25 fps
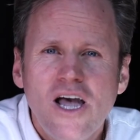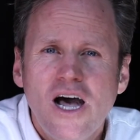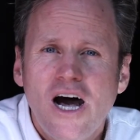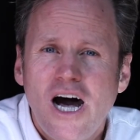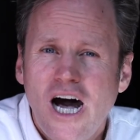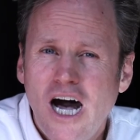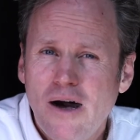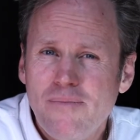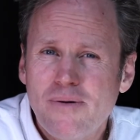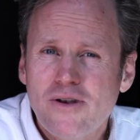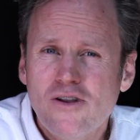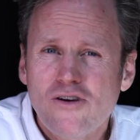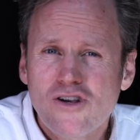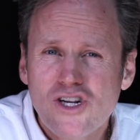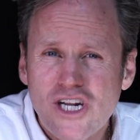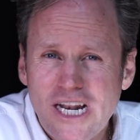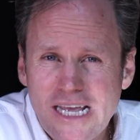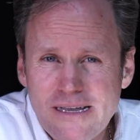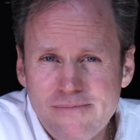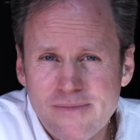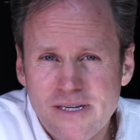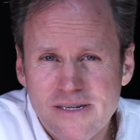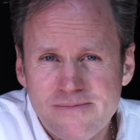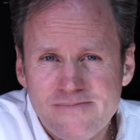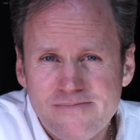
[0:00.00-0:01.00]
Aber noch
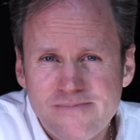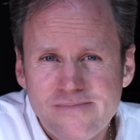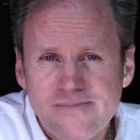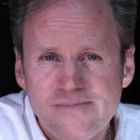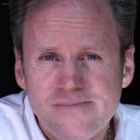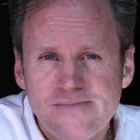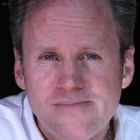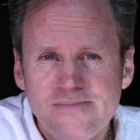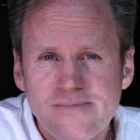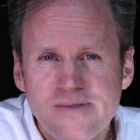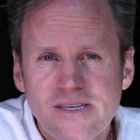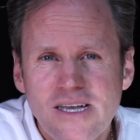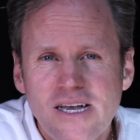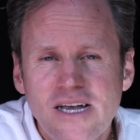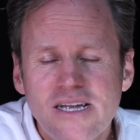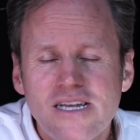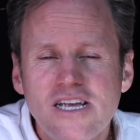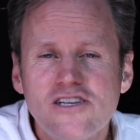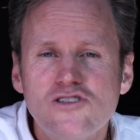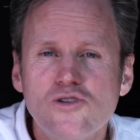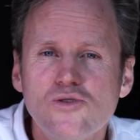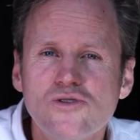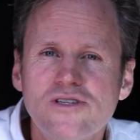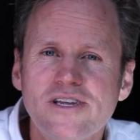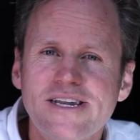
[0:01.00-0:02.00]
schlimmer,
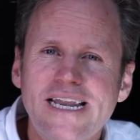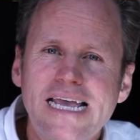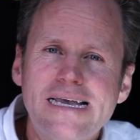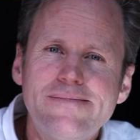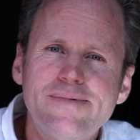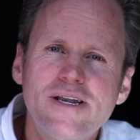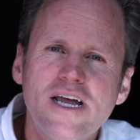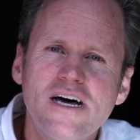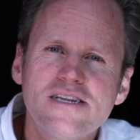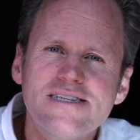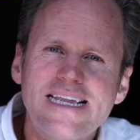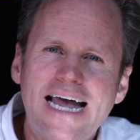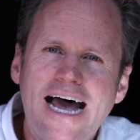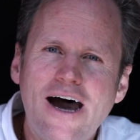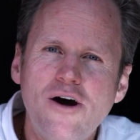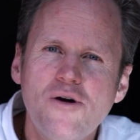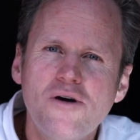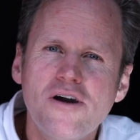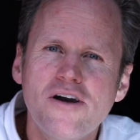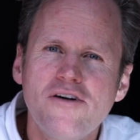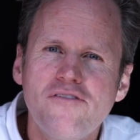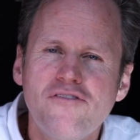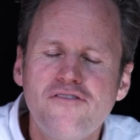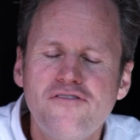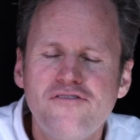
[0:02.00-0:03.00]
das Unternehmen hat
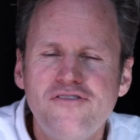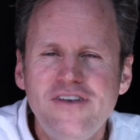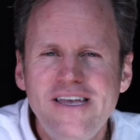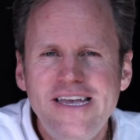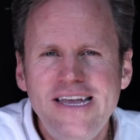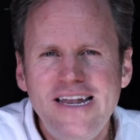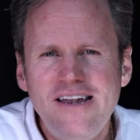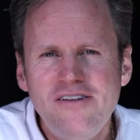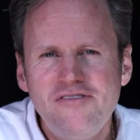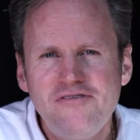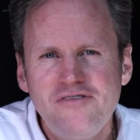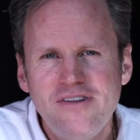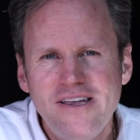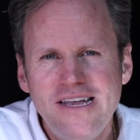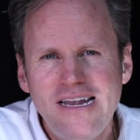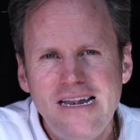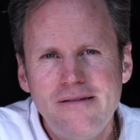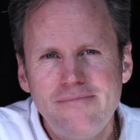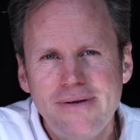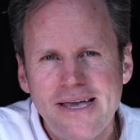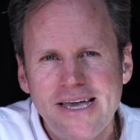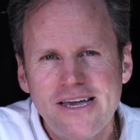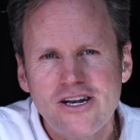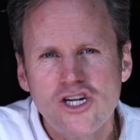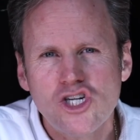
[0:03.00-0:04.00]
auch viel, viel
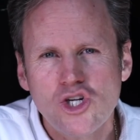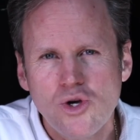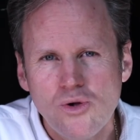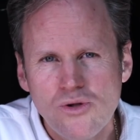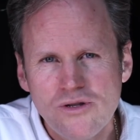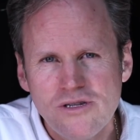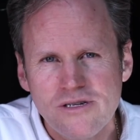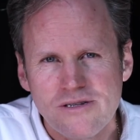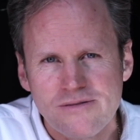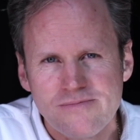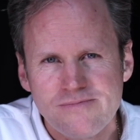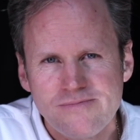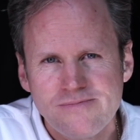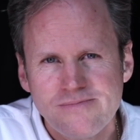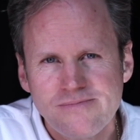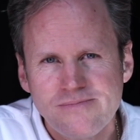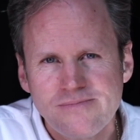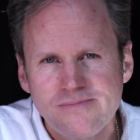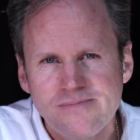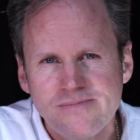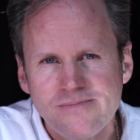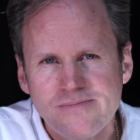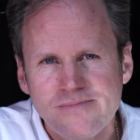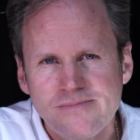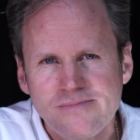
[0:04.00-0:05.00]
mehr Schulden.
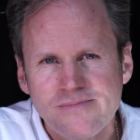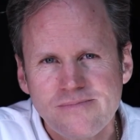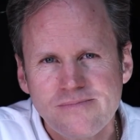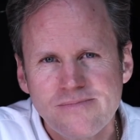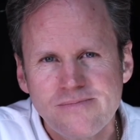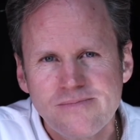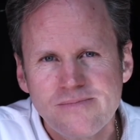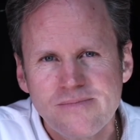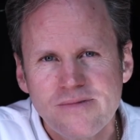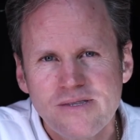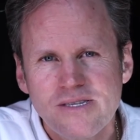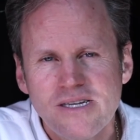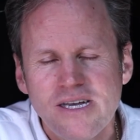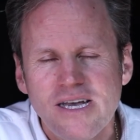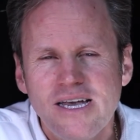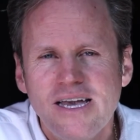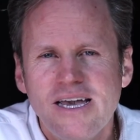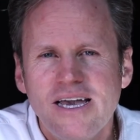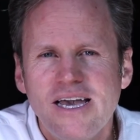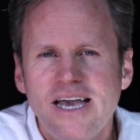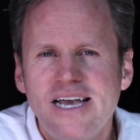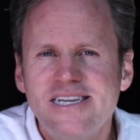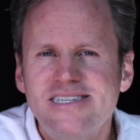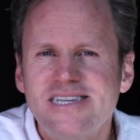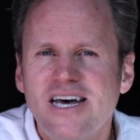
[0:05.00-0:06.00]

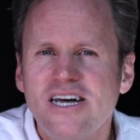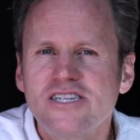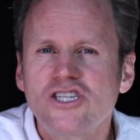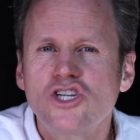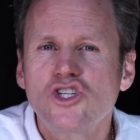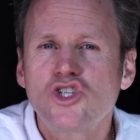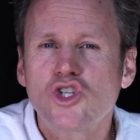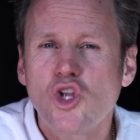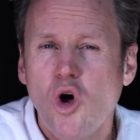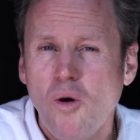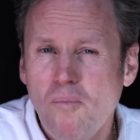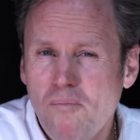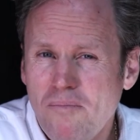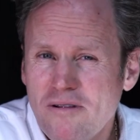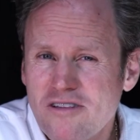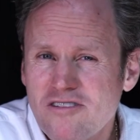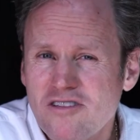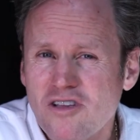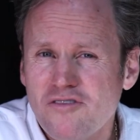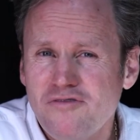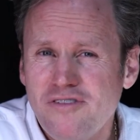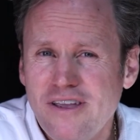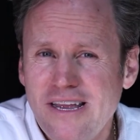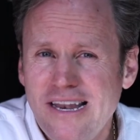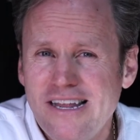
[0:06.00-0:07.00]
Es hat doppelt
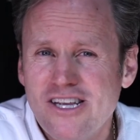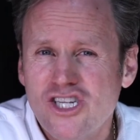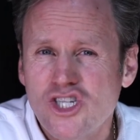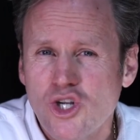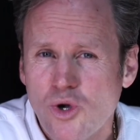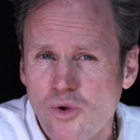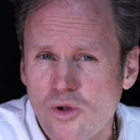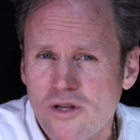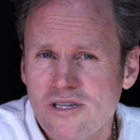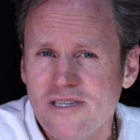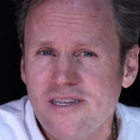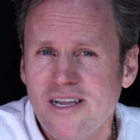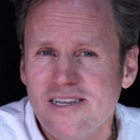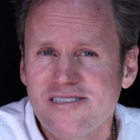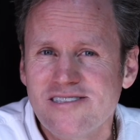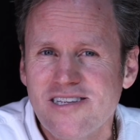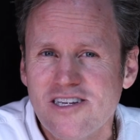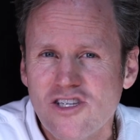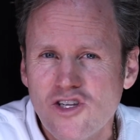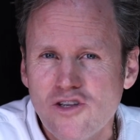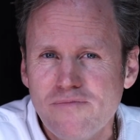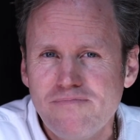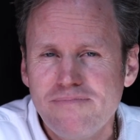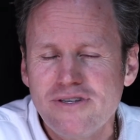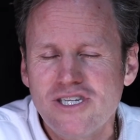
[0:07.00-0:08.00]
so viele Schulden als
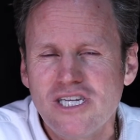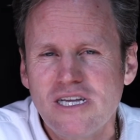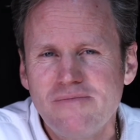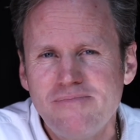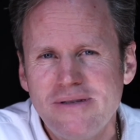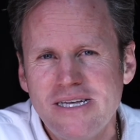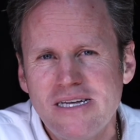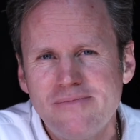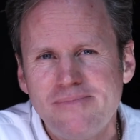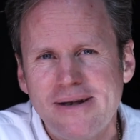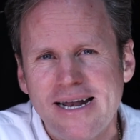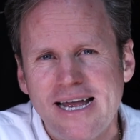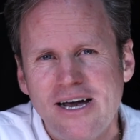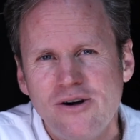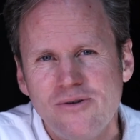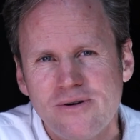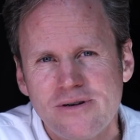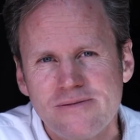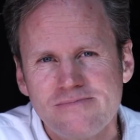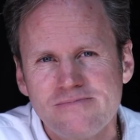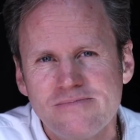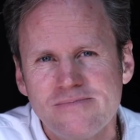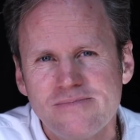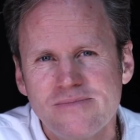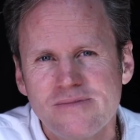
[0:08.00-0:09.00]
der typische Bierbrauer.
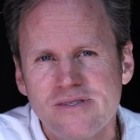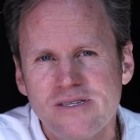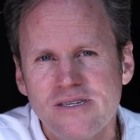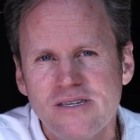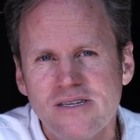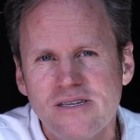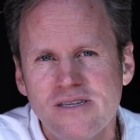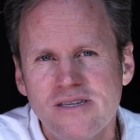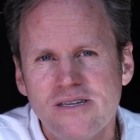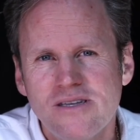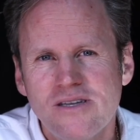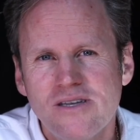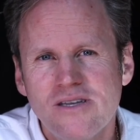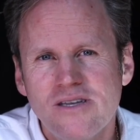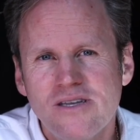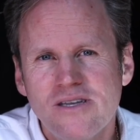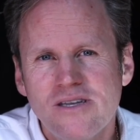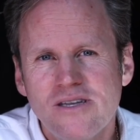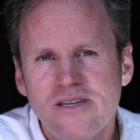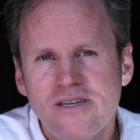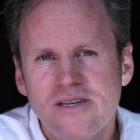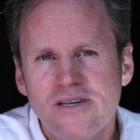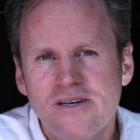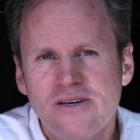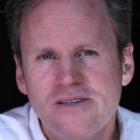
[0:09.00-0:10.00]

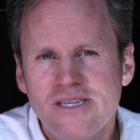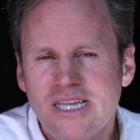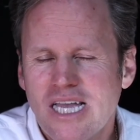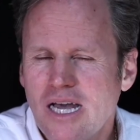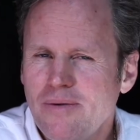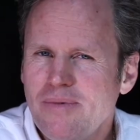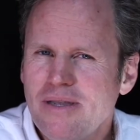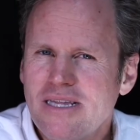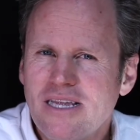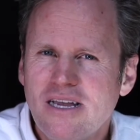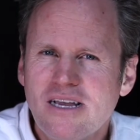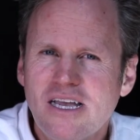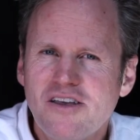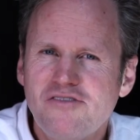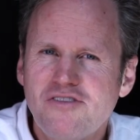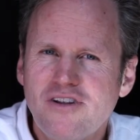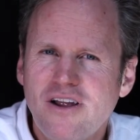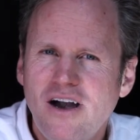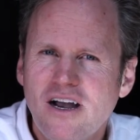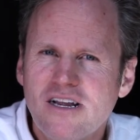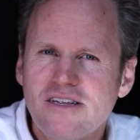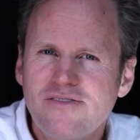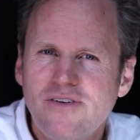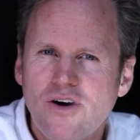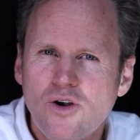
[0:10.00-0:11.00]
Und ich habe mich dann
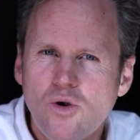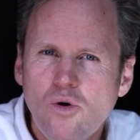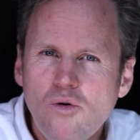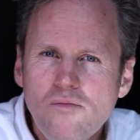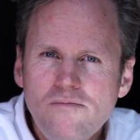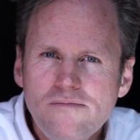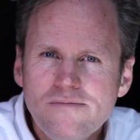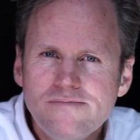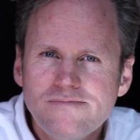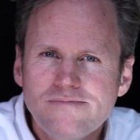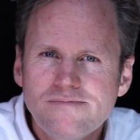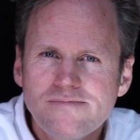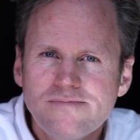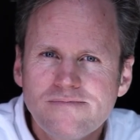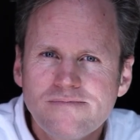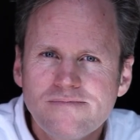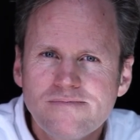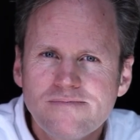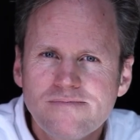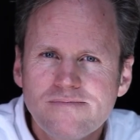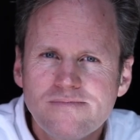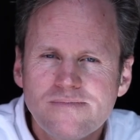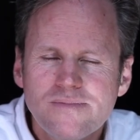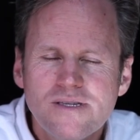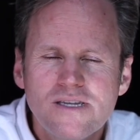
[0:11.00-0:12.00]
gefragt, warum?
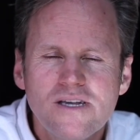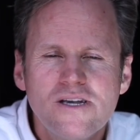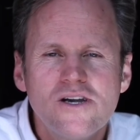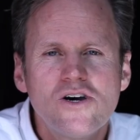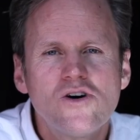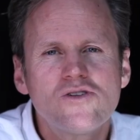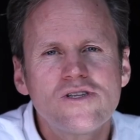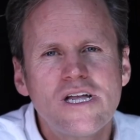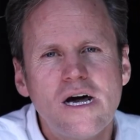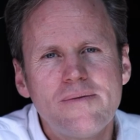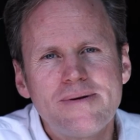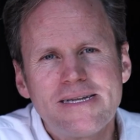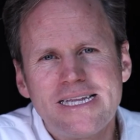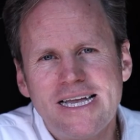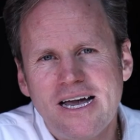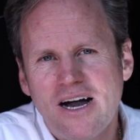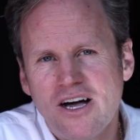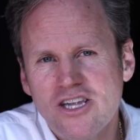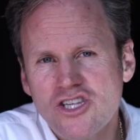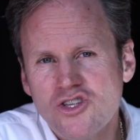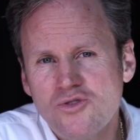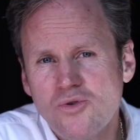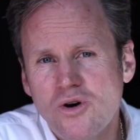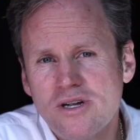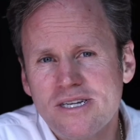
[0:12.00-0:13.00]
Und habe die
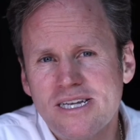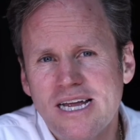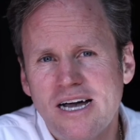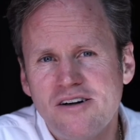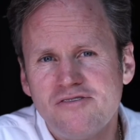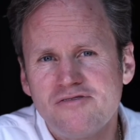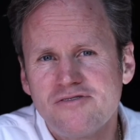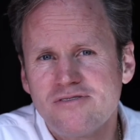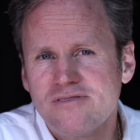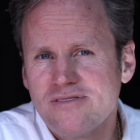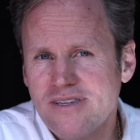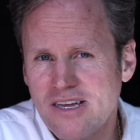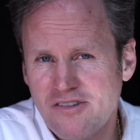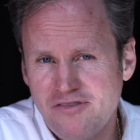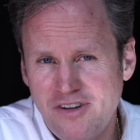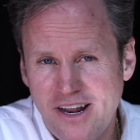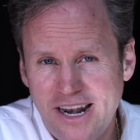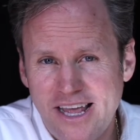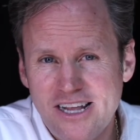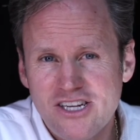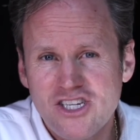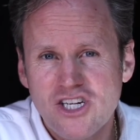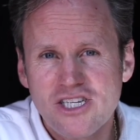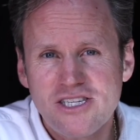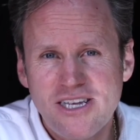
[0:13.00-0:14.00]
Antwort auf der
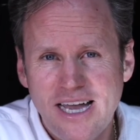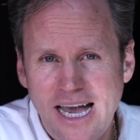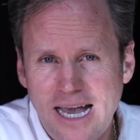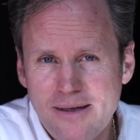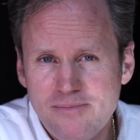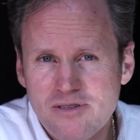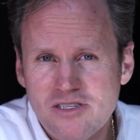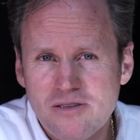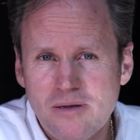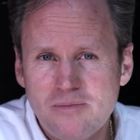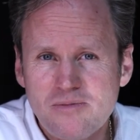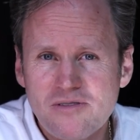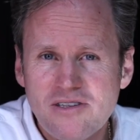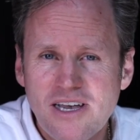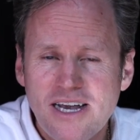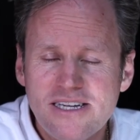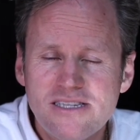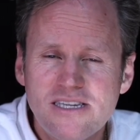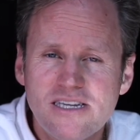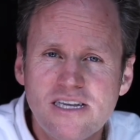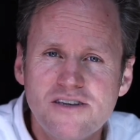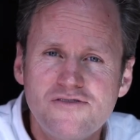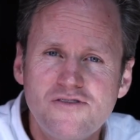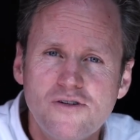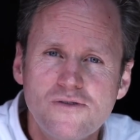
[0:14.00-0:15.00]
Financial Times
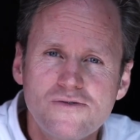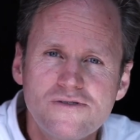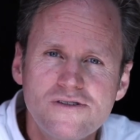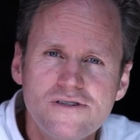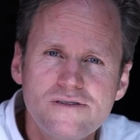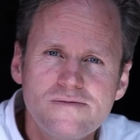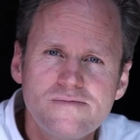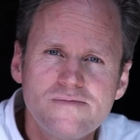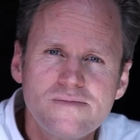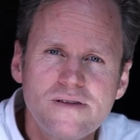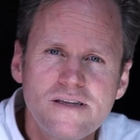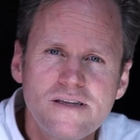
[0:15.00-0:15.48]
Webseite gefunden.